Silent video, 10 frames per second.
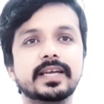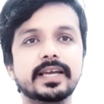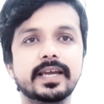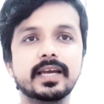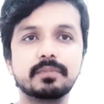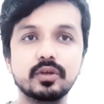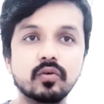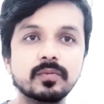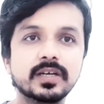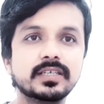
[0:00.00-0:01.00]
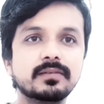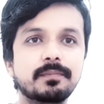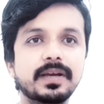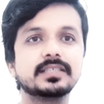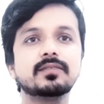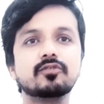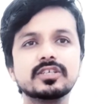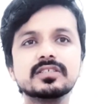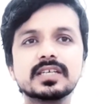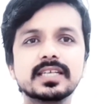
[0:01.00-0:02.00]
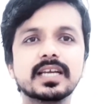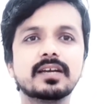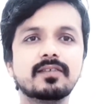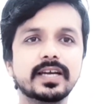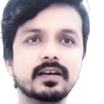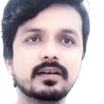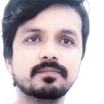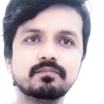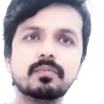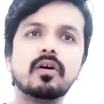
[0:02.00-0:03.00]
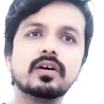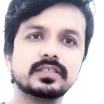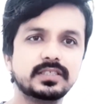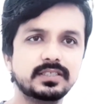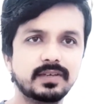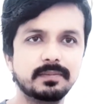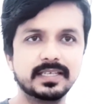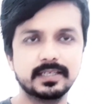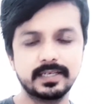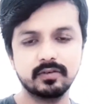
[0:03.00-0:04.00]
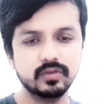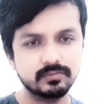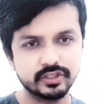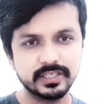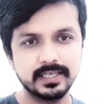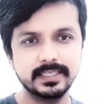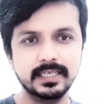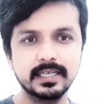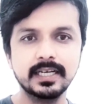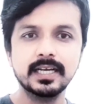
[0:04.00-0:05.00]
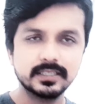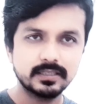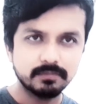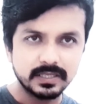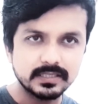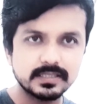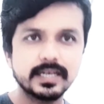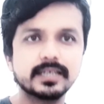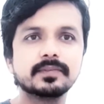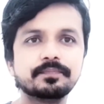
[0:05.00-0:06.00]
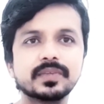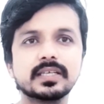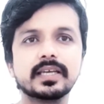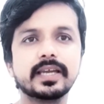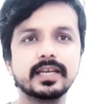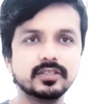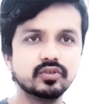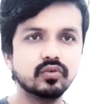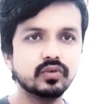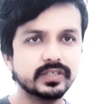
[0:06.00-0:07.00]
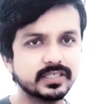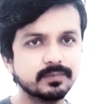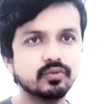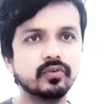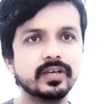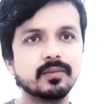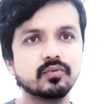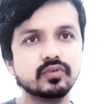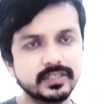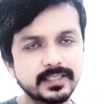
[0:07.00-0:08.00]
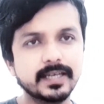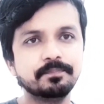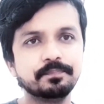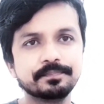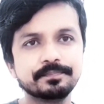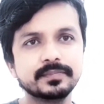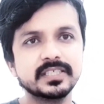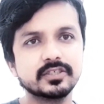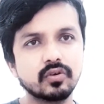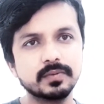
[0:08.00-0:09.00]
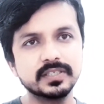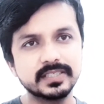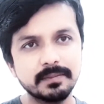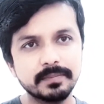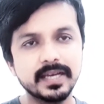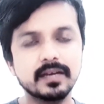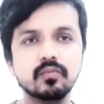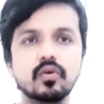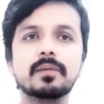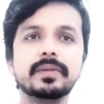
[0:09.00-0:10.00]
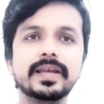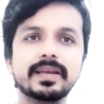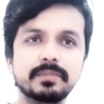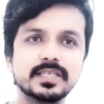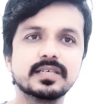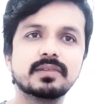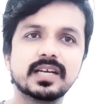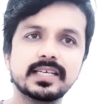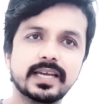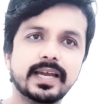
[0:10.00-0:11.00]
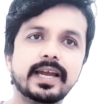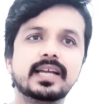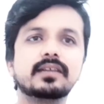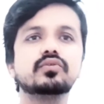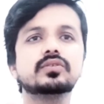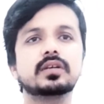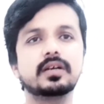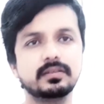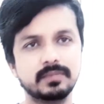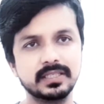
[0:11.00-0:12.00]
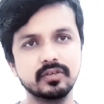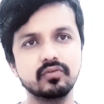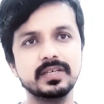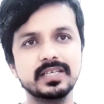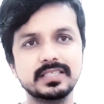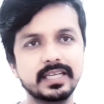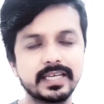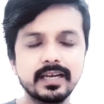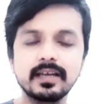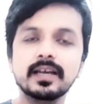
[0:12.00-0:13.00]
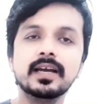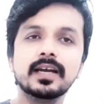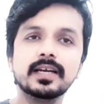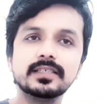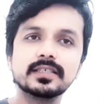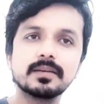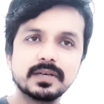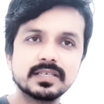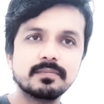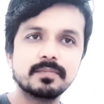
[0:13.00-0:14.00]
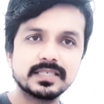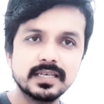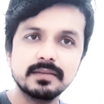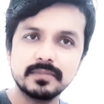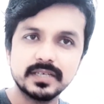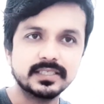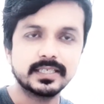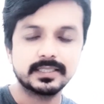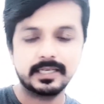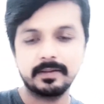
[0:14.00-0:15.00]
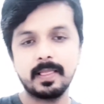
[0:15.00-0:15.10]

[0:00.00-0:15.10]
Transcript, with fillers: रहे हैं अपनी होम कंट्री में पैसे वो किस तरह से निकलवाएगा बहुत ईजी वे मैथड है कोई मुश्किल नहीं है सिंपल इज़ दैट कि जो रिसिप्ट उन्होंने आपको दी है जिसके ऊपर स्टैम्प है वो आपने पिक्चर बनानी है एंड उस बंदे को भेज देनी है जिसके पास आप पैसे भेज रहे थे